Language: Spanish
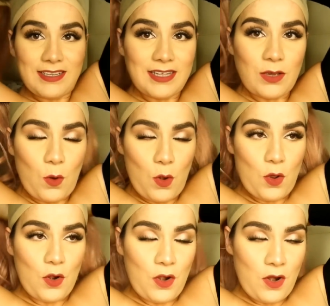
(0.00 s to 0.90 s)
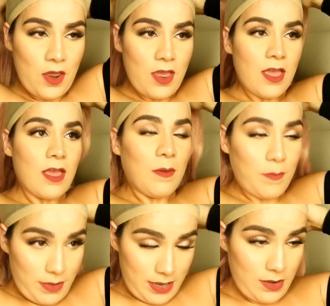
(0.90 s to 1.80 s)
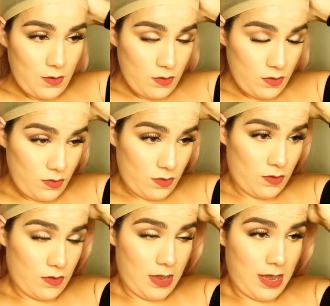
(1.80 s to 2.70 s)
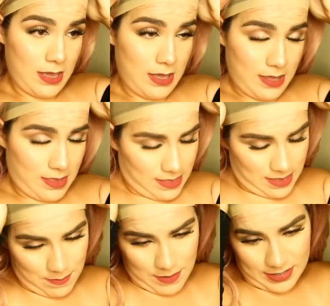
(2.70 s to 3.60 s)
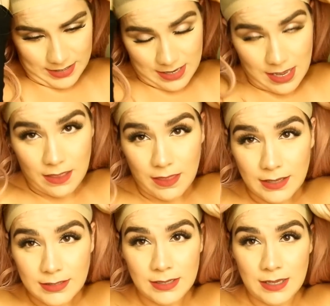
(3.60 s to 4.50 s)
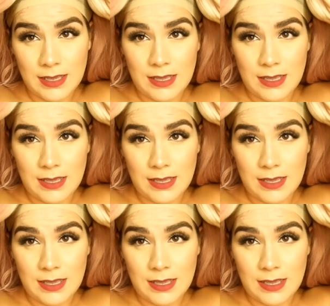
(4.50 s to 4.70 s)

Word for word: en este color, pero hay demasiadas.